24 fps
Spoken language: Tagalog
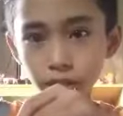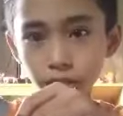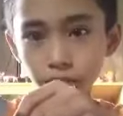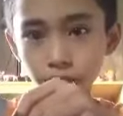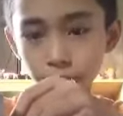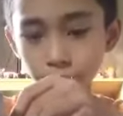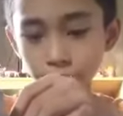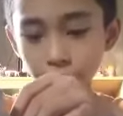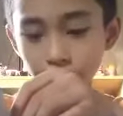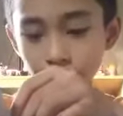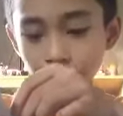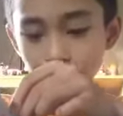
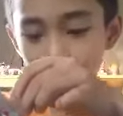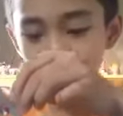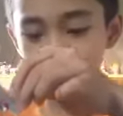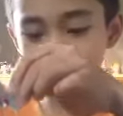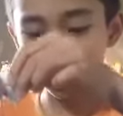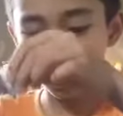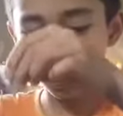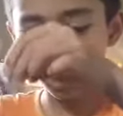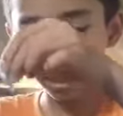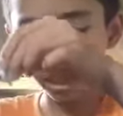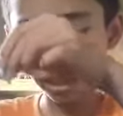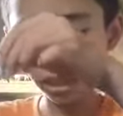So,
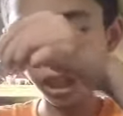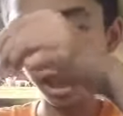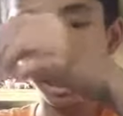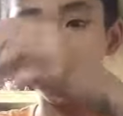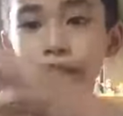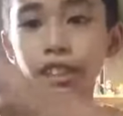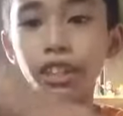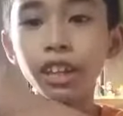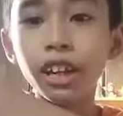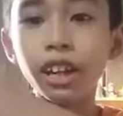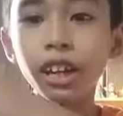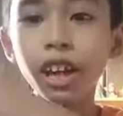maglalagay na
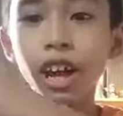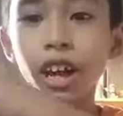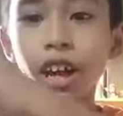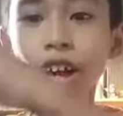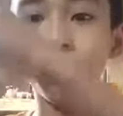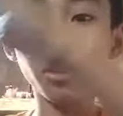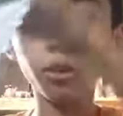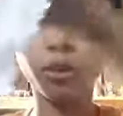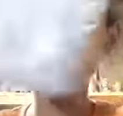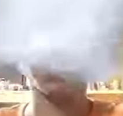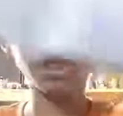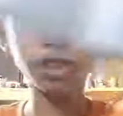tayo ng
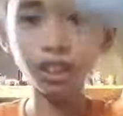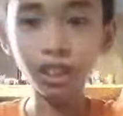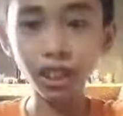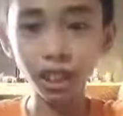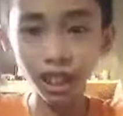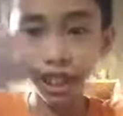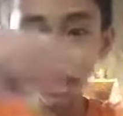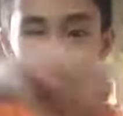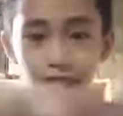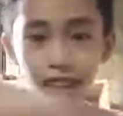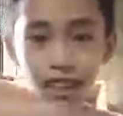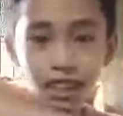
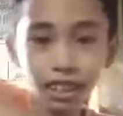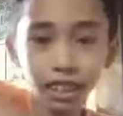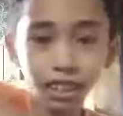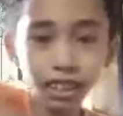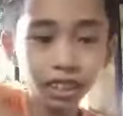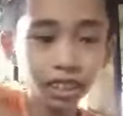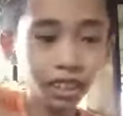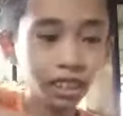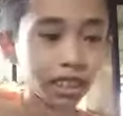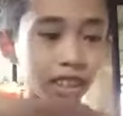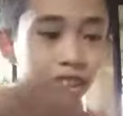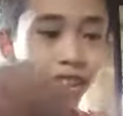kakaunting
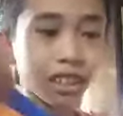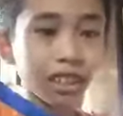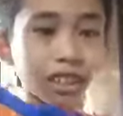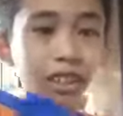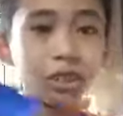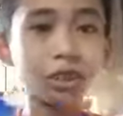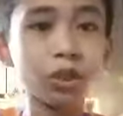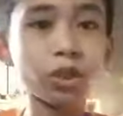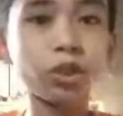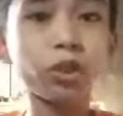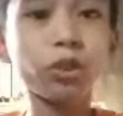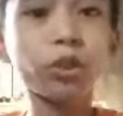
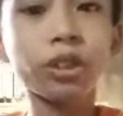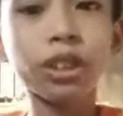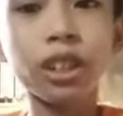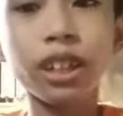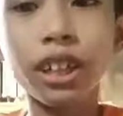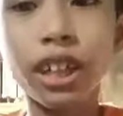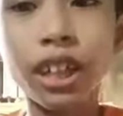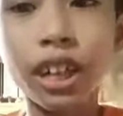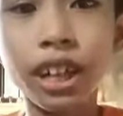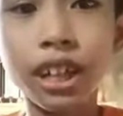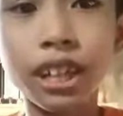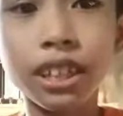You know
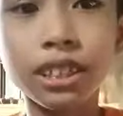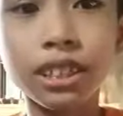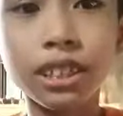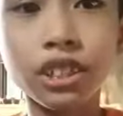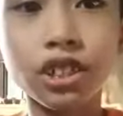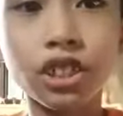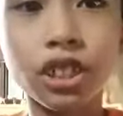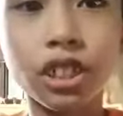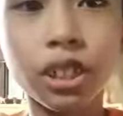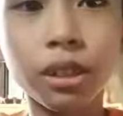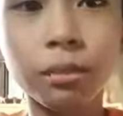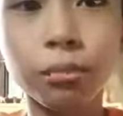na guys,
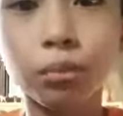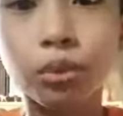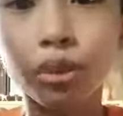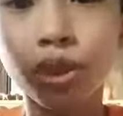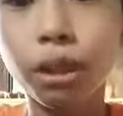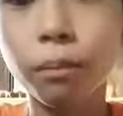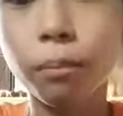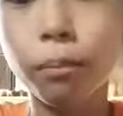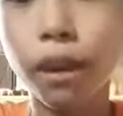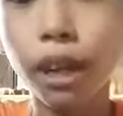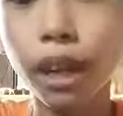dyan na muna